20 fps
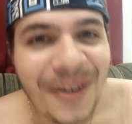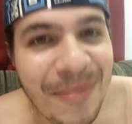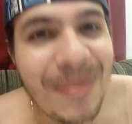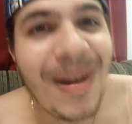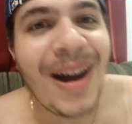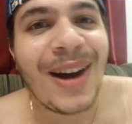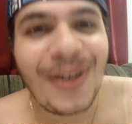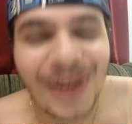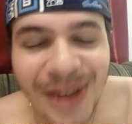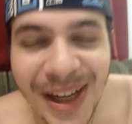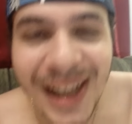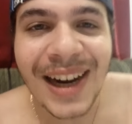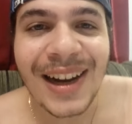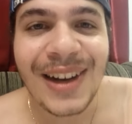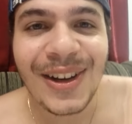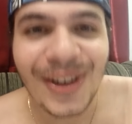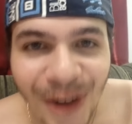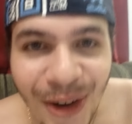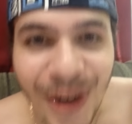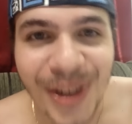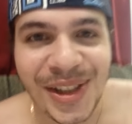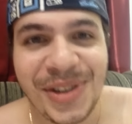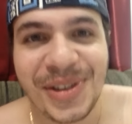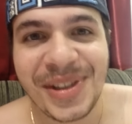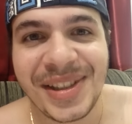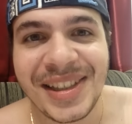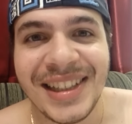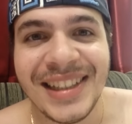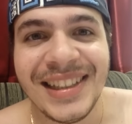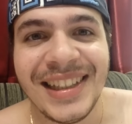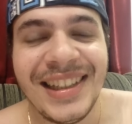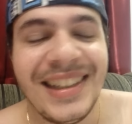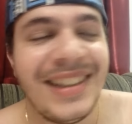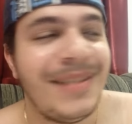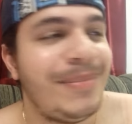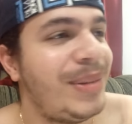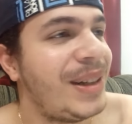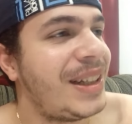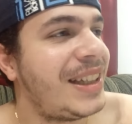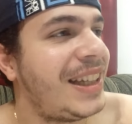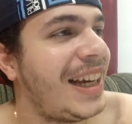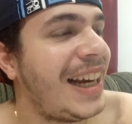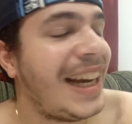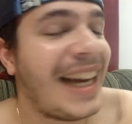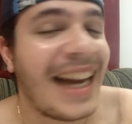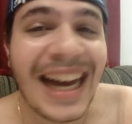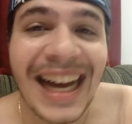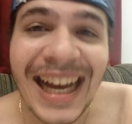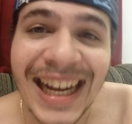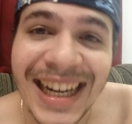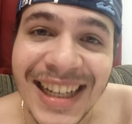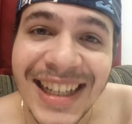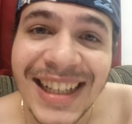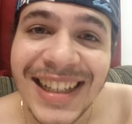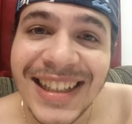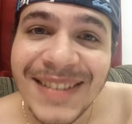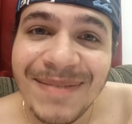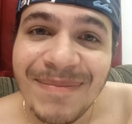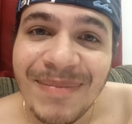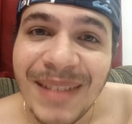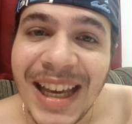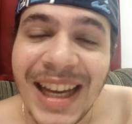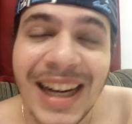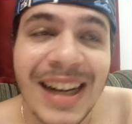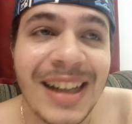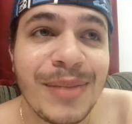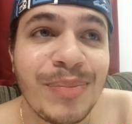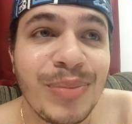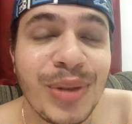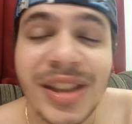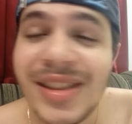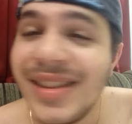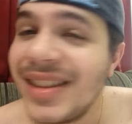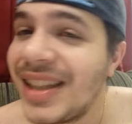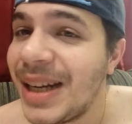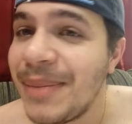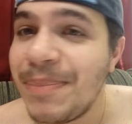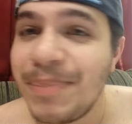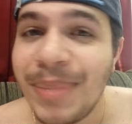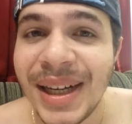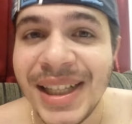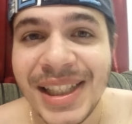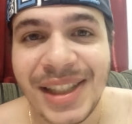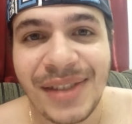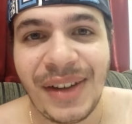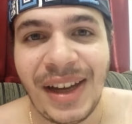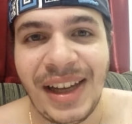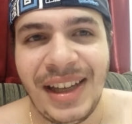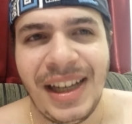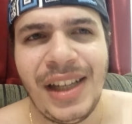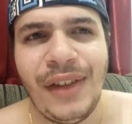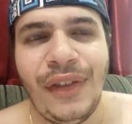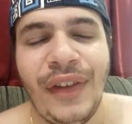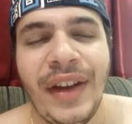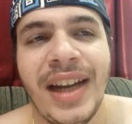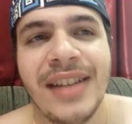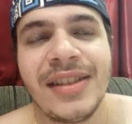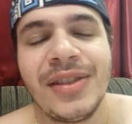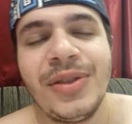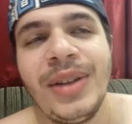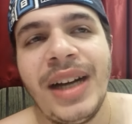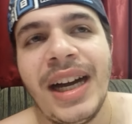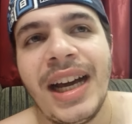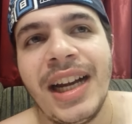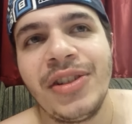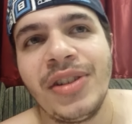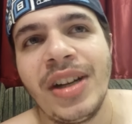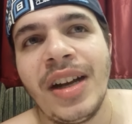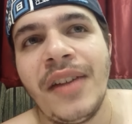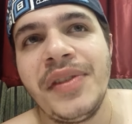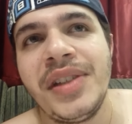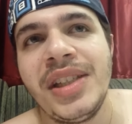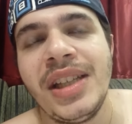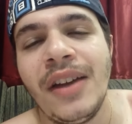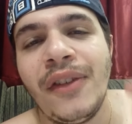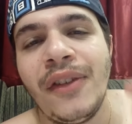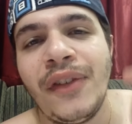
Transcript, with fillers: o bagulho era louco, tio Sunday, porque, cara, era discrepante, velho, a diferença de um cara que jogava de